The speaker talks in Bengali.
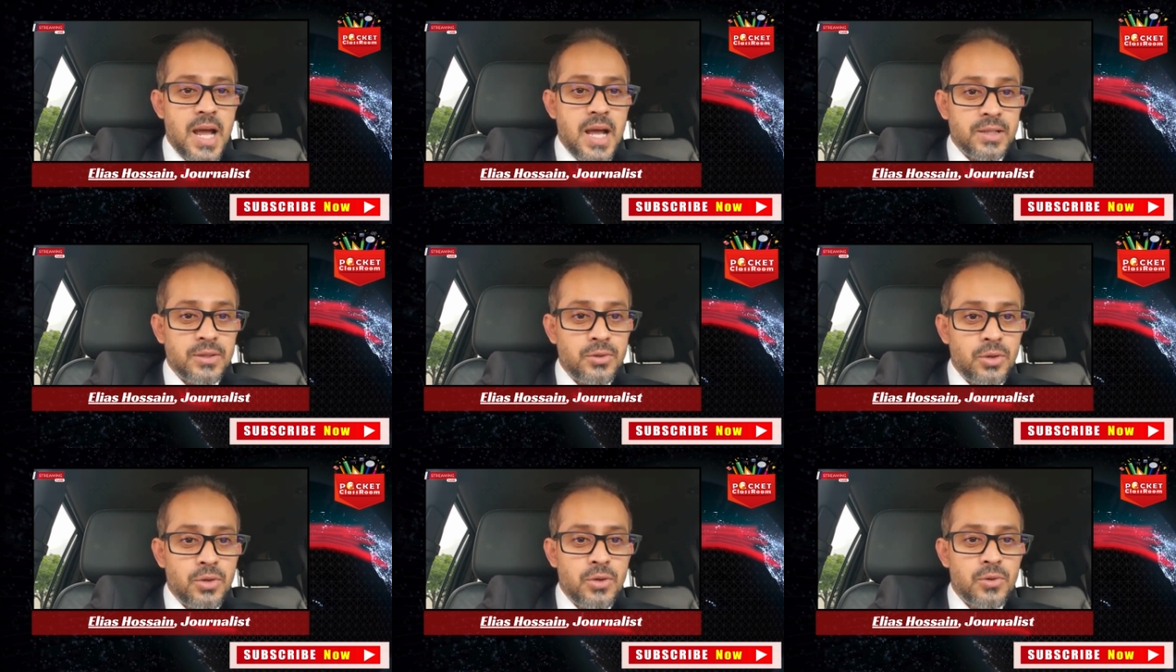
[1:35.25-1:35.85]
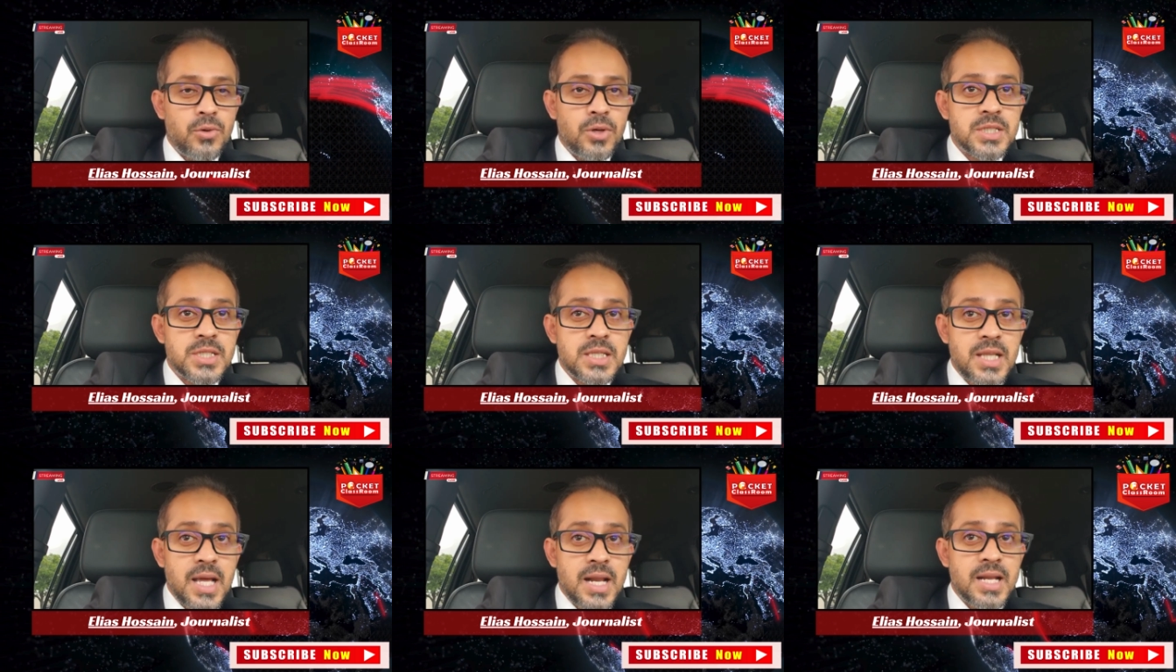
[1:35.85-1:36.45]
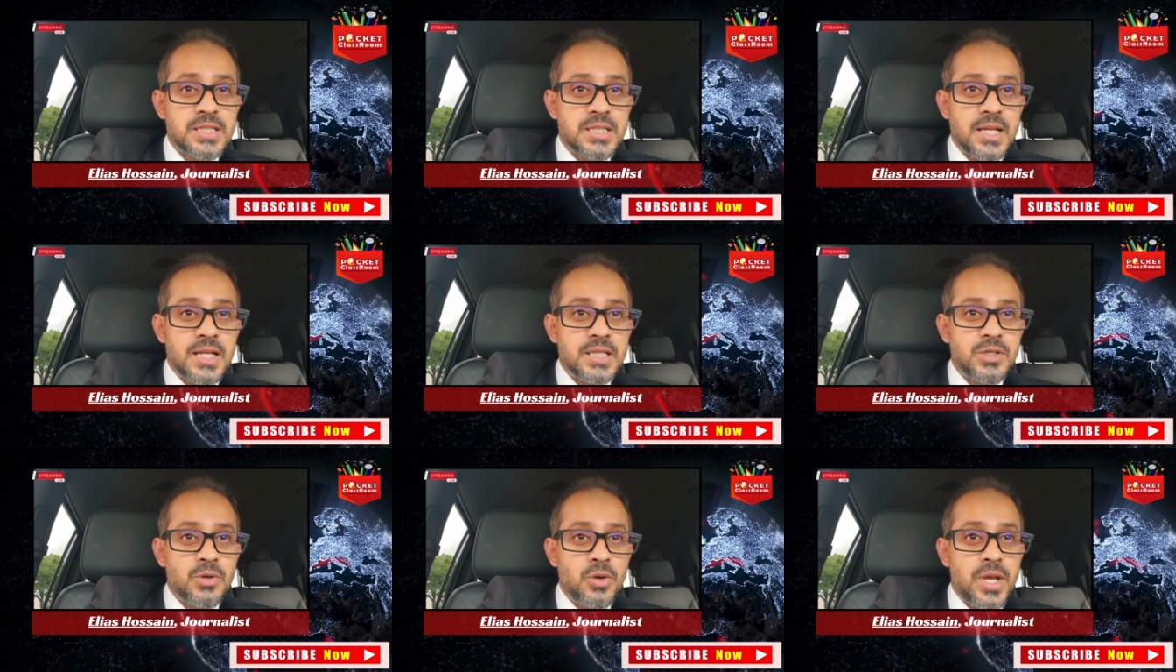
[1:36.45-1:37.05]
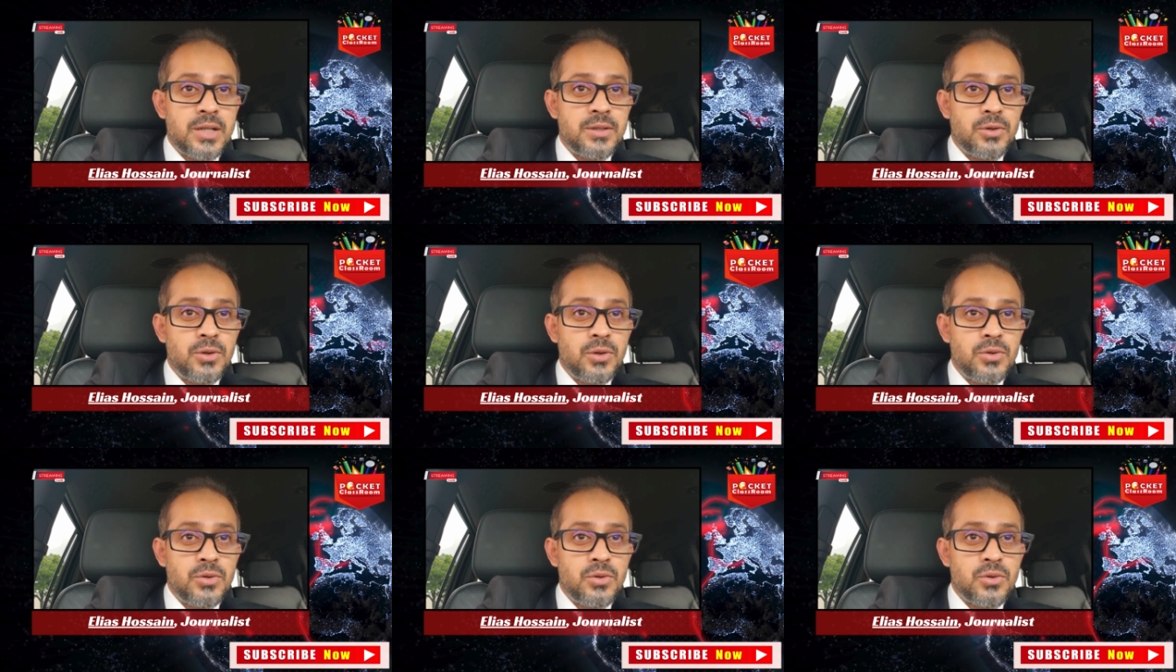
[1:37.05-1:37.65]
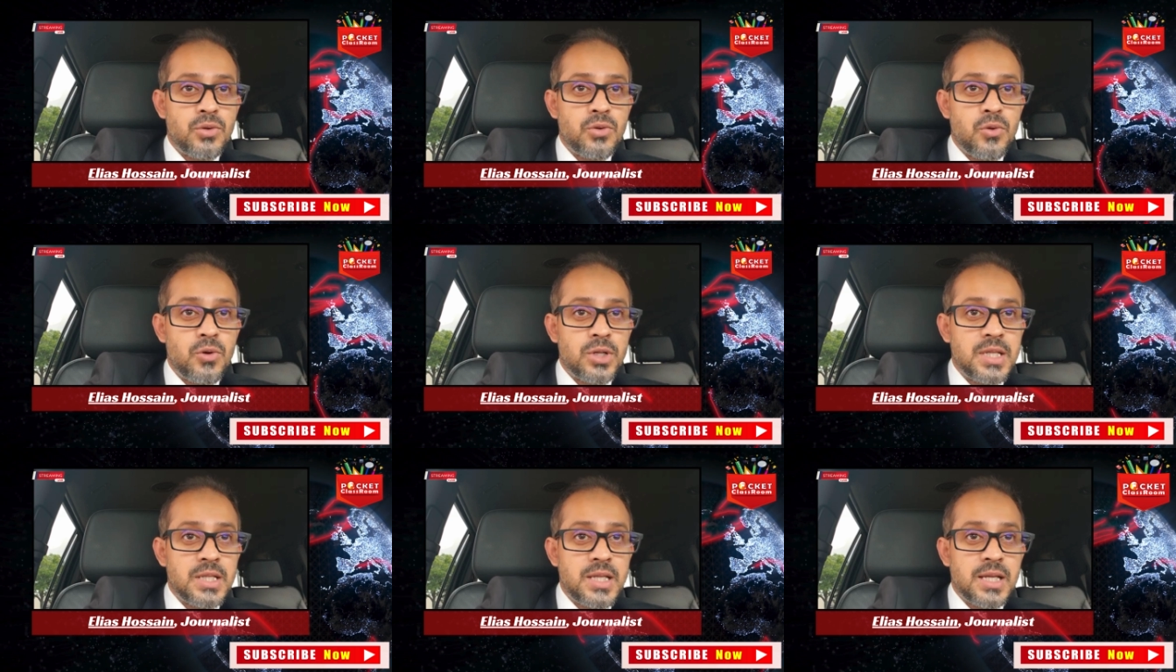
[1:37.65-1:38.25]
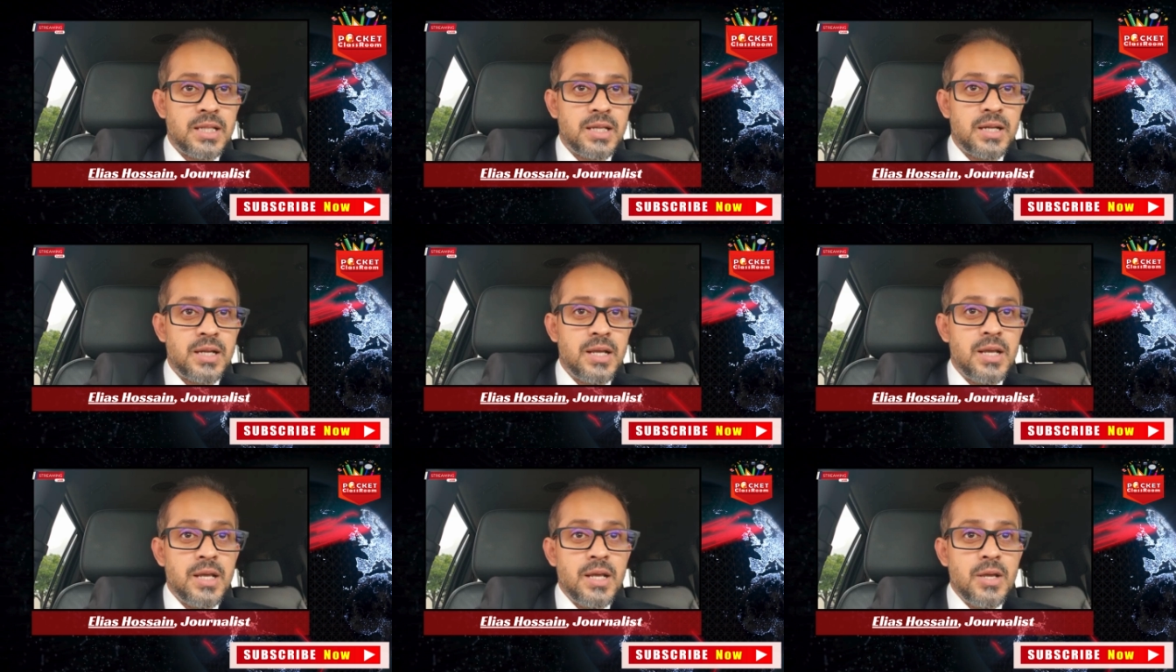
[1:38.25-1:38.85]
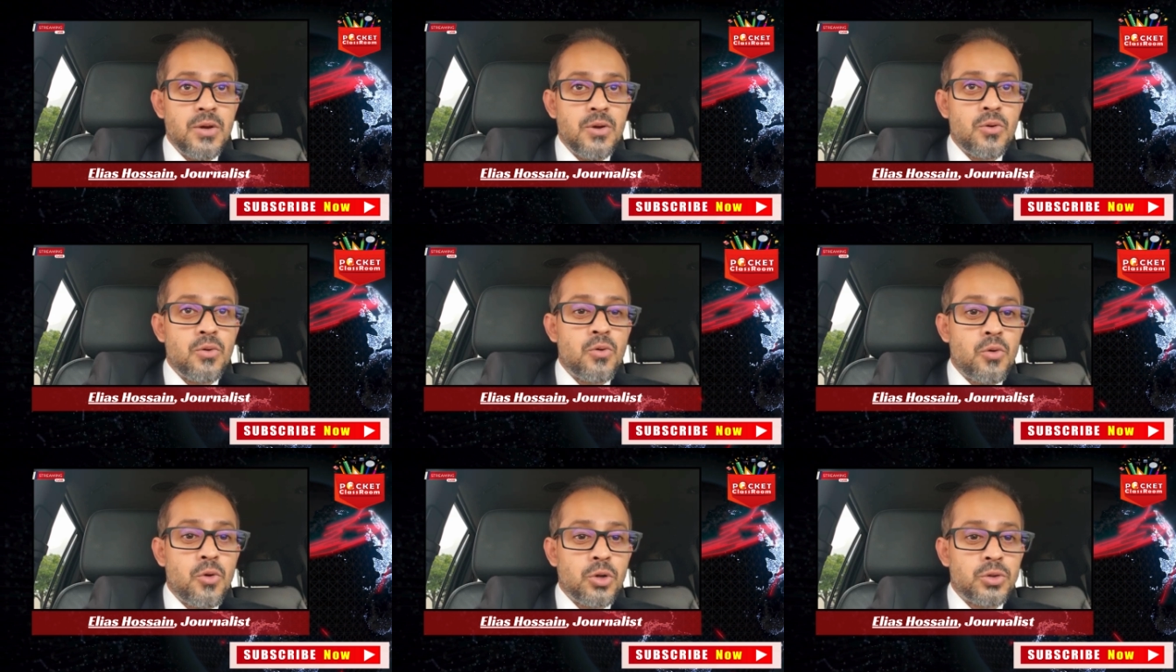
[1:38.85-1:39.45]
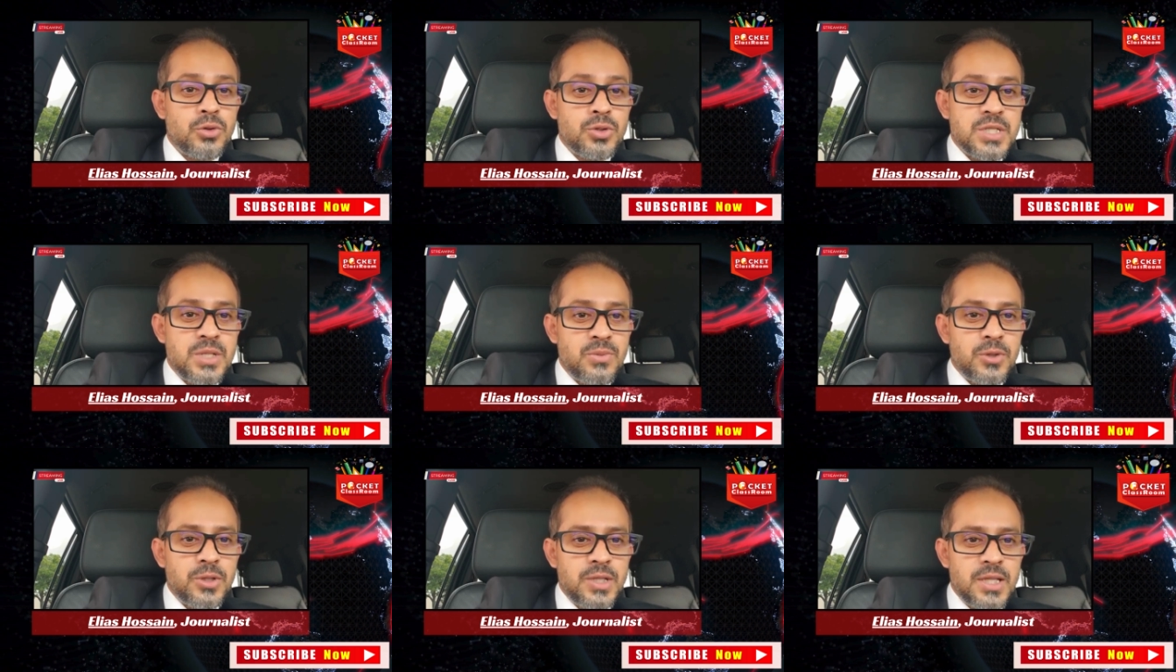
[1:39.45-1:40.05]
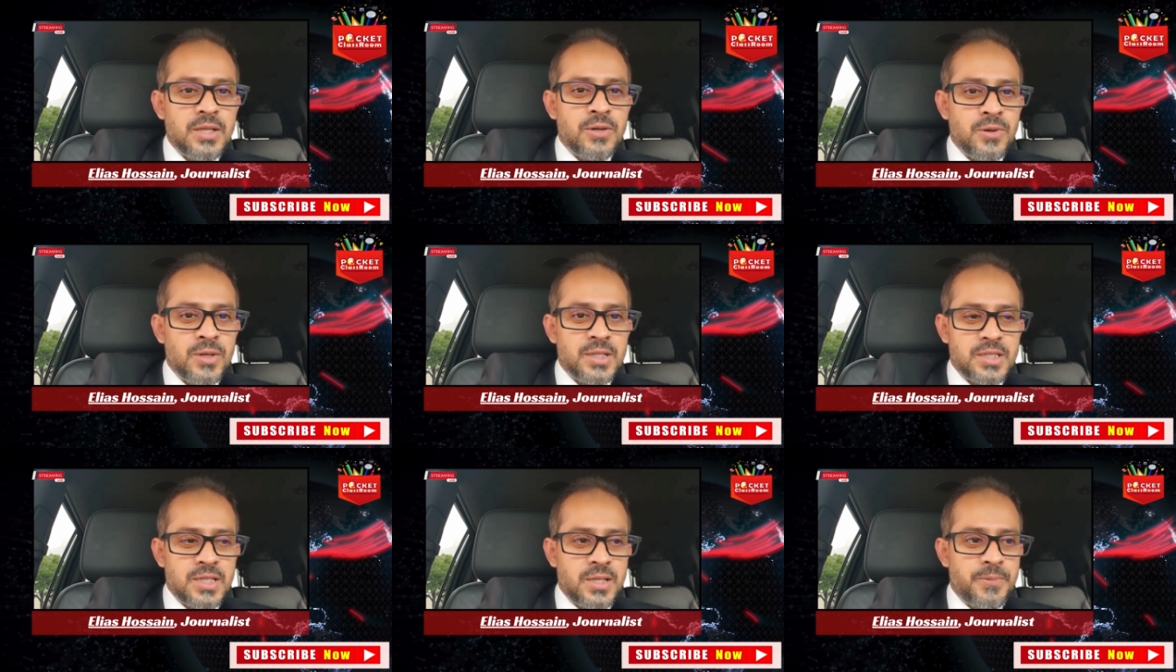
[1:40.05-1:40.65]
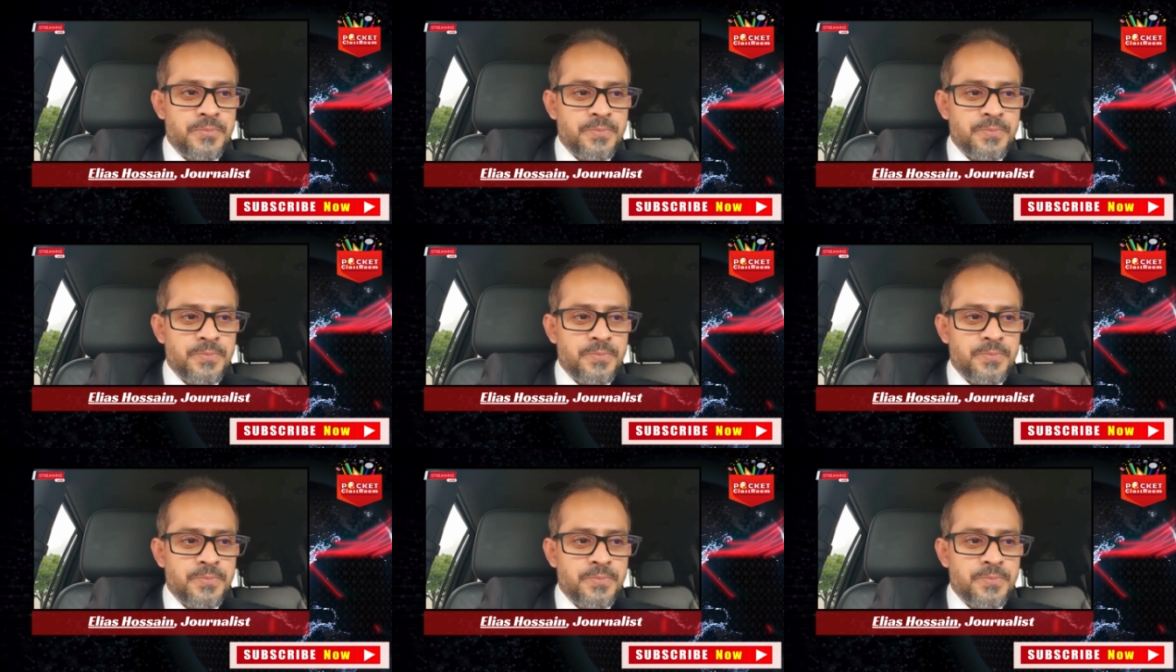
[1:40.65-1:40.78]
আন্দোলন করেছে তারা জানে যে ওই আন্দোলনটুকু করতে তাদের কত জীবন দিতে হয়েছে